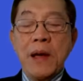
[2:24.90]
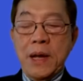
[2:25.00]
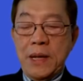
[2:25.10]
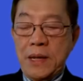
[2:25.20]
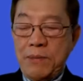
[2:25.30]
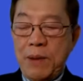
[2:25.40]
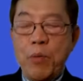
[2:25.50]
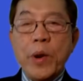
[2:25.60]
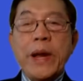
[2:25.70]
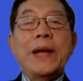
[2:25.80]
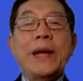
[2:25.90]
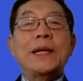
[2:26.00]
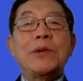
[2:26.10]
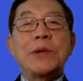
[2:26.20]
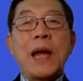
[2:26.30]
Nhưng mà mỗi ngày thì
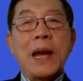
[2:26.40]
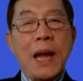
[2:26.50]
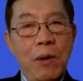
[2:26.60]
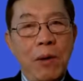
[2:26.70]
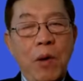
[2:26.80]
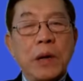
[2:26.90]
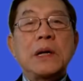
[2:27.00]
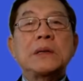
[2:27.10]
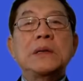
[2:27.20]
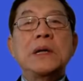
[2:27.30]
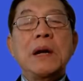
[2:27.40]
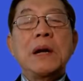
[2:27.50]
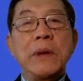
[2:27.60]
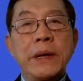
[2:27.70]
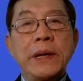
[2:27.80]
chúng ta lại có được những cái
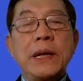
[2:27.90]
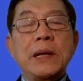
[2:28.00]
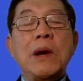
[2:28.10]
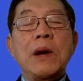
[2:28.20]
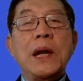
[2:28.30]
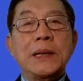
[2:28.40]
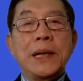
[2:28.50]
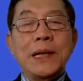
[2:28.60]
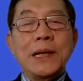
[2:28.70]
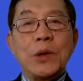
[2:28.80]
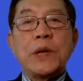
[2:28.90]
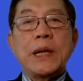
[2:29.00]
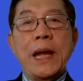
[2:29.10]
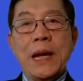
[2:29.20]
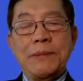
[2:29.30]
mới, đó là những cái tốt
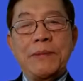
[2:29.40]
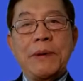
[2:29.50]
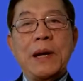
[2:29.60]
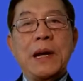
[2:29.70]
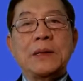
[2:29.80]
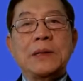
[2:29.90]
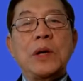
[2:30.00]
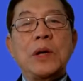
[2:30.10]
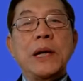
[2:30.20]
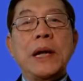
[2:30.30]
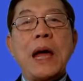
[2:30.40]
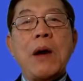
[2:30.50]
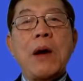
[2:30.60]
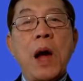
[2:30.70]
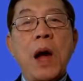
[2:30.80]
để mà cho những cái
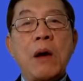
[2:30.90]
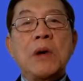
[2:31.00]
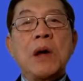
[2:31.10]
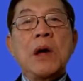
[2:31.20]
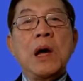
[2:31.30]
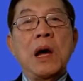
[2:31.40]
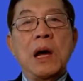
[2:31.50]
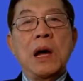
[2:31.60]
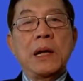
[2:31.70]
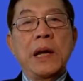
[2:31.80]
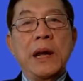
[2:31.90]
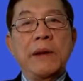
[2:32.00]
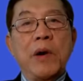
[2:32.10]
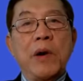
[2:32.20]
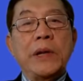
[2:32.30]
nhà khoa học à, để
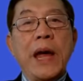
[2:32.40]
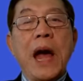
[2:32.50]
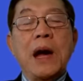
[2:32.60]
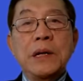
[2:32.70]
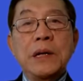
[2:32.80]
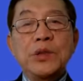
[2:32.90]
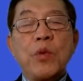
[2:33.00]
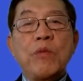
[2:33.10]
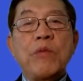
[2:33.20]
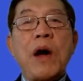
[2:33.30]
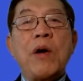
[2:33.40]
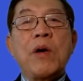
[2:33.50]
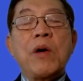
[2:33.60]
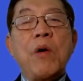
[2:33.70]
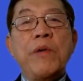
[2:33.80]
mà có thể ứng dụng
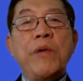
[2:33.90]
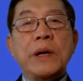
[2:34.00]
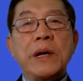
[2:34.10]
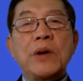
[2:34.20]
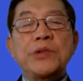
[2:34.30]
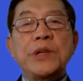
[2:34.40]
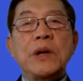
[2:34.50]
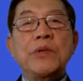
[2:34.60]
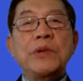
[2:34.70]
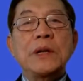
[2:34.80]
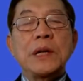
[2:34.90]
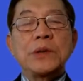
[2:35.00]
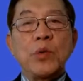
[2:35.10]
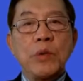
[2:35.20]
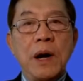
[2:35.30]
vào công việc điều trị cũng như là
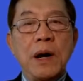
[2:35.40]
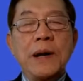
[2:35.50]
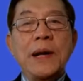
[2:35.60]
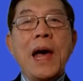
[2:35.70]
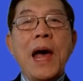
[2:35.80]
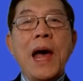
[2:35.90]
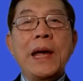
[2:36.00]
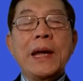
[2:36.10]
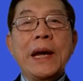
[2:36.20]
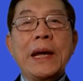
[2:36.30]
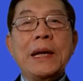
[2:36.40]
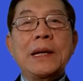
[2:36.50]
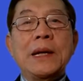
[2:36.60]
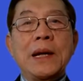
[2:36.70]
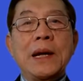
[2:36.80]
chủng ngừa, hai
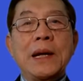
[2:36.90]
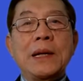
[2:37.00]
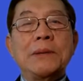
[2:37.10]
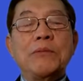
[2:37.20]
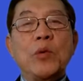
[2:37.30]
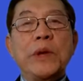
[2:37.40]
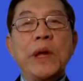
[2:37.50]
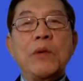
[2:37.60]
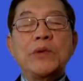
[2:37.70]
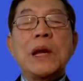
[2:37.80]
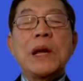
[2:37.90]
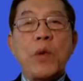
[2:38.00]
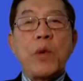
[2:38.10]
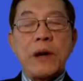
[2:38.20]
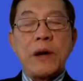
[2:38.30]
cái à, mục tiêu rất là
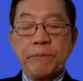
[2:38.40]
quan trọng.